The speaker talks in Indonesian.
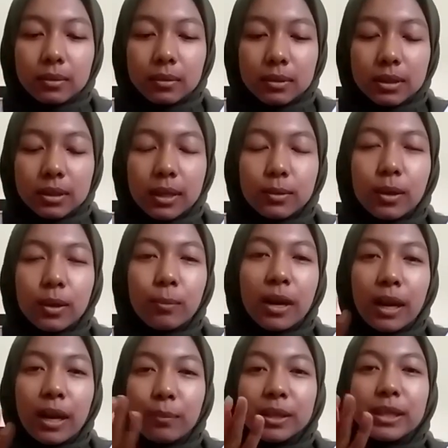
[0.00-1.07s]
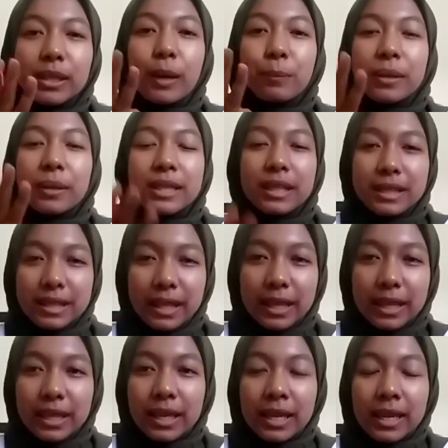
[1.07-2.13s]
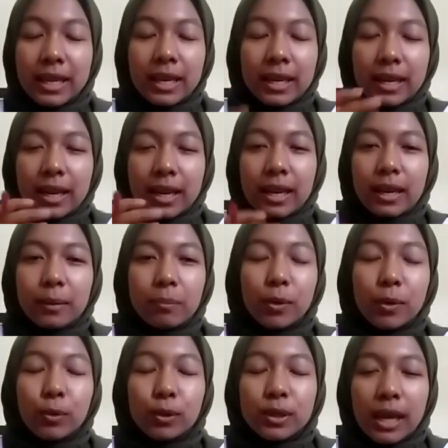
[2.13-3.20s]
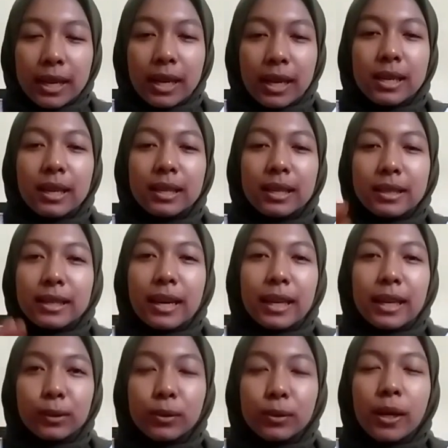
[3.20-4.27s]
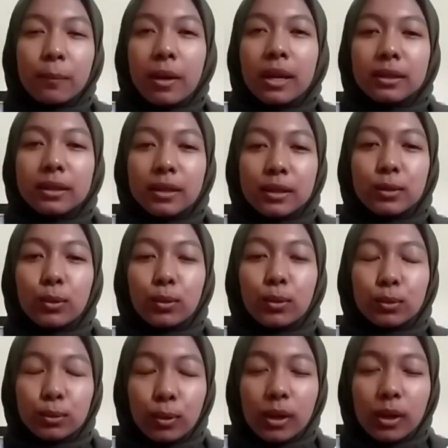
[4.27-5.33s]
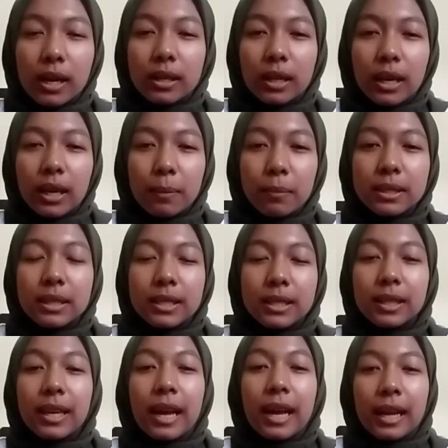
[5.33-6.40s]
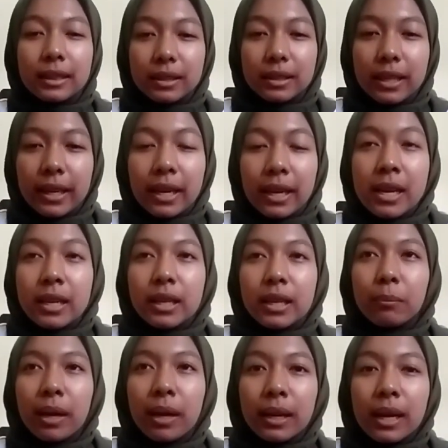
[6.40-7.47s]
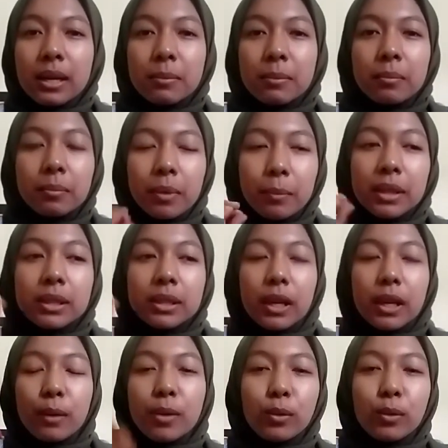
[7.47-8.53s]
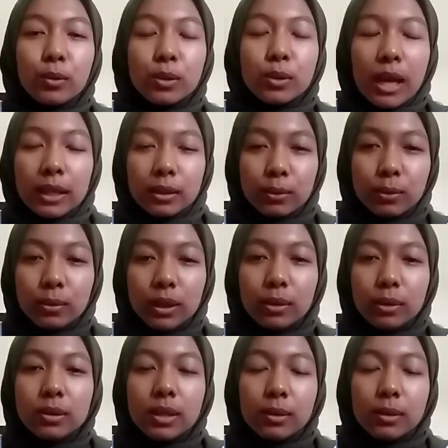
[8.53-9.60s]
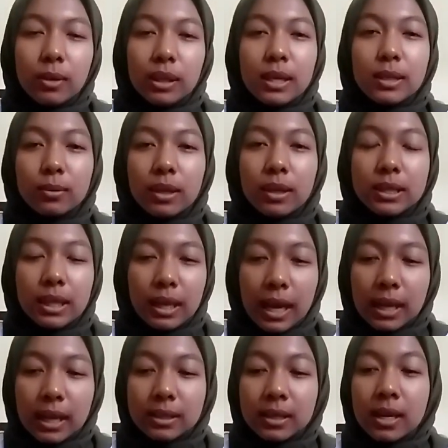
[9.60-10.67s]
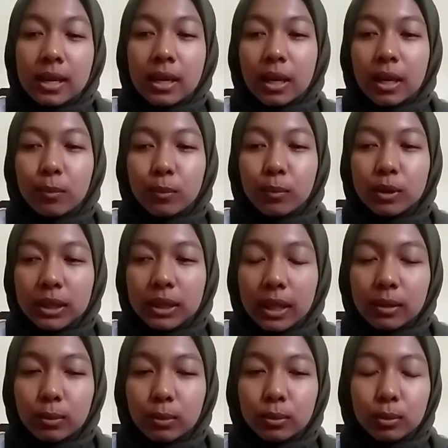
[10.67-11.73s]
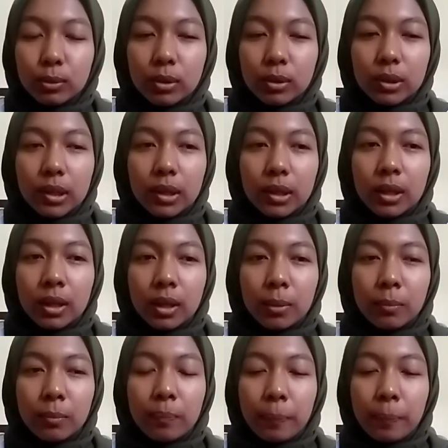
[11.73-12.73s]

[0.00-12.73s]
saya sudah mengalami tiga PJJ. Nah, menurut saya dari tiga itu yang paling terstruktur adalah PJJ THT, yang mana memang dari minggu satu itu jadwalnya sudah jelas. Kemudian untuk um,